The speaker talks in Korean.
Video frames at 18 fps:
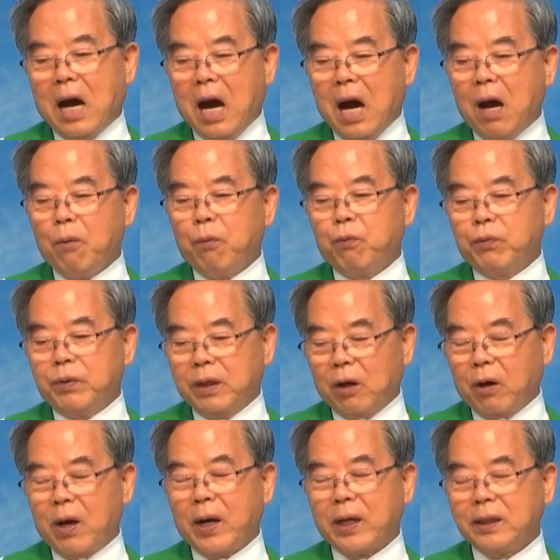
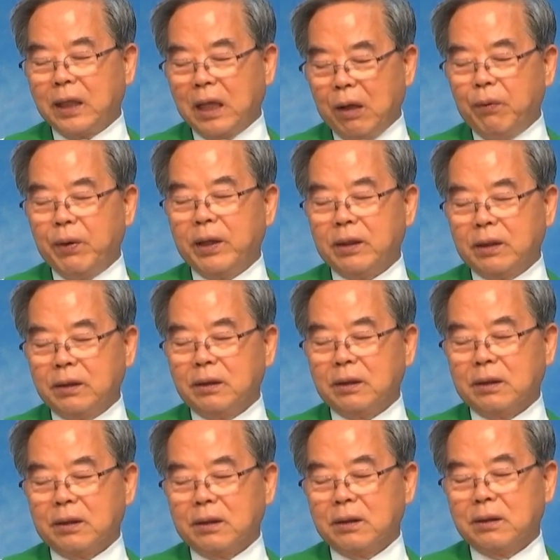아합 나왕
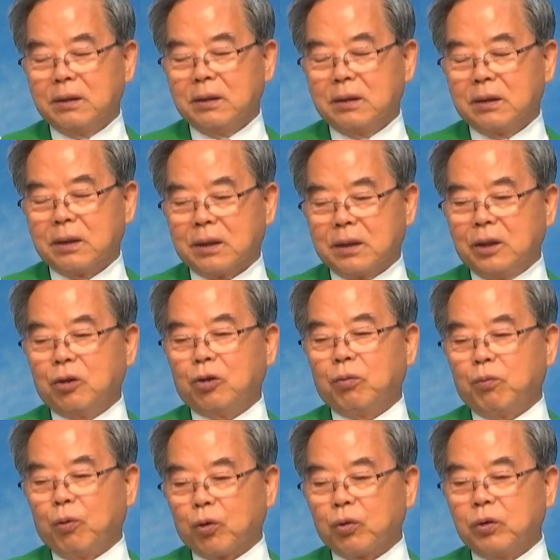내외는
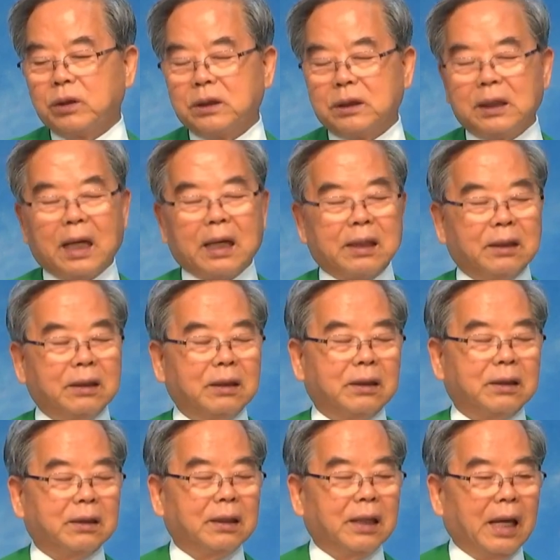그리고 모든
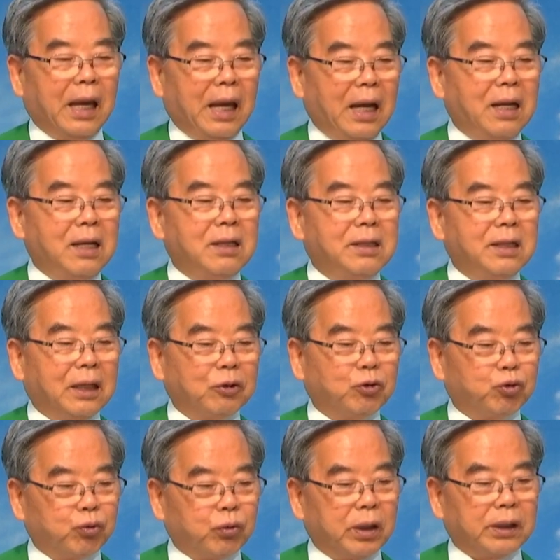신하는
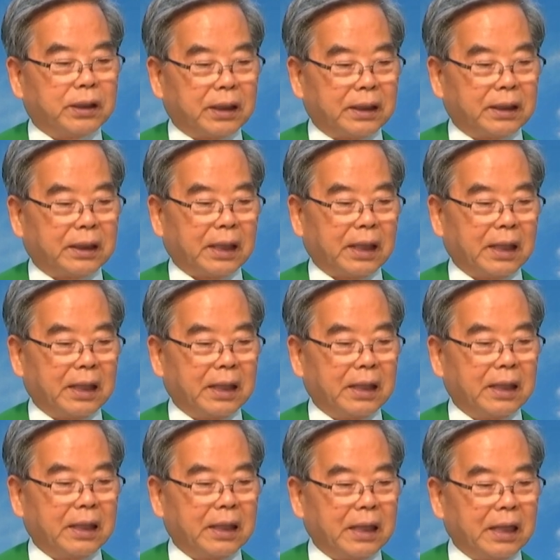엘리야 죽여야 된다.
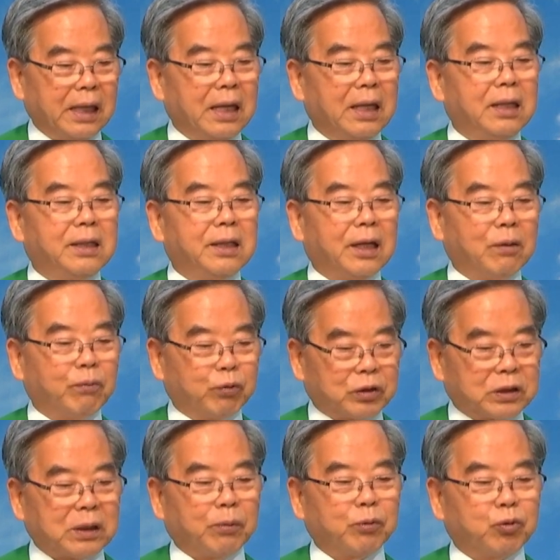
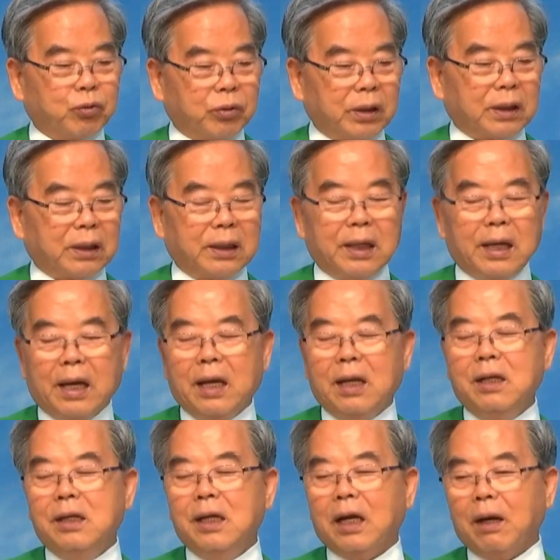엘리야를 붙잡아 죽여야 된다.
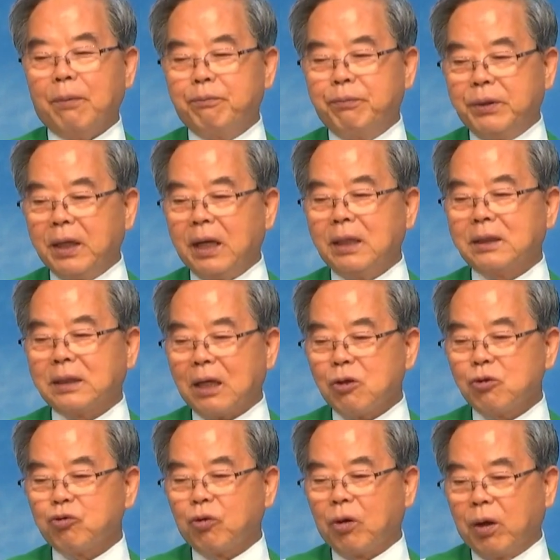엘리야가 피할
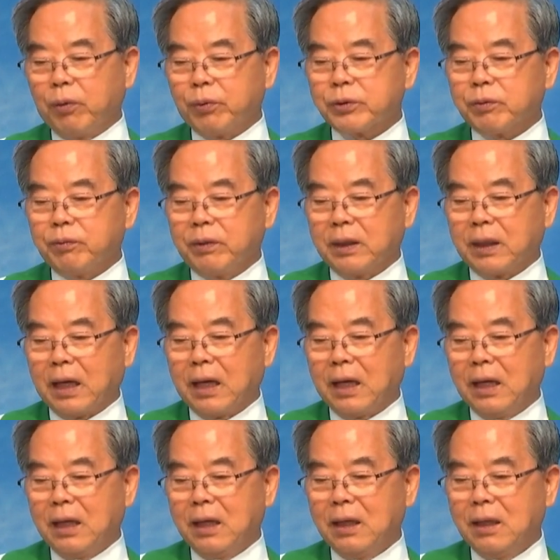장소가
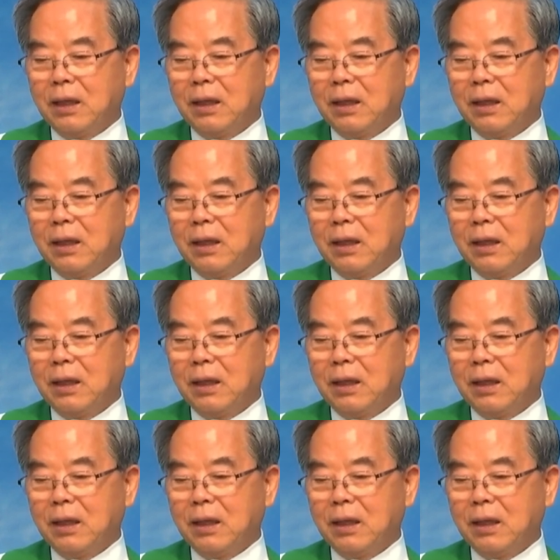없습니다.